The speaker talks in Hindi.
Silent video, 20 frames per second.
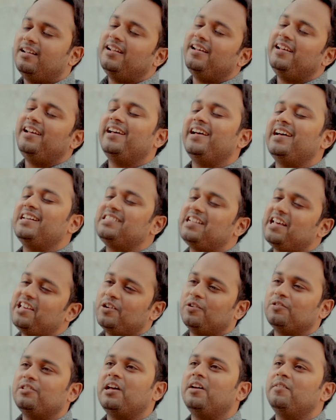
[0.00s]
अरे ऐसा ही
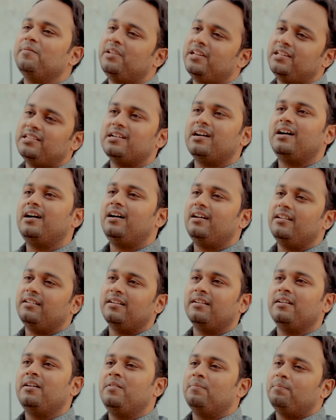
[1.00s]
होता है मेरी जान
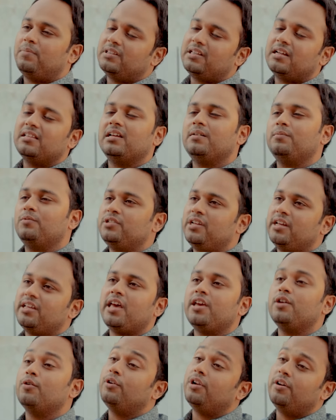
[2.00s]
पता था मुझे
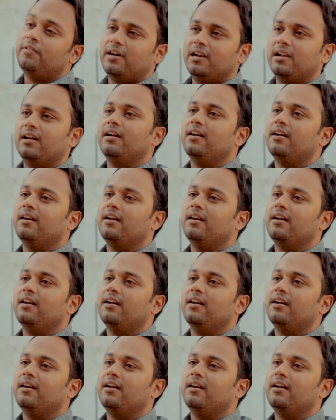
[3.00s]
यही होने वाला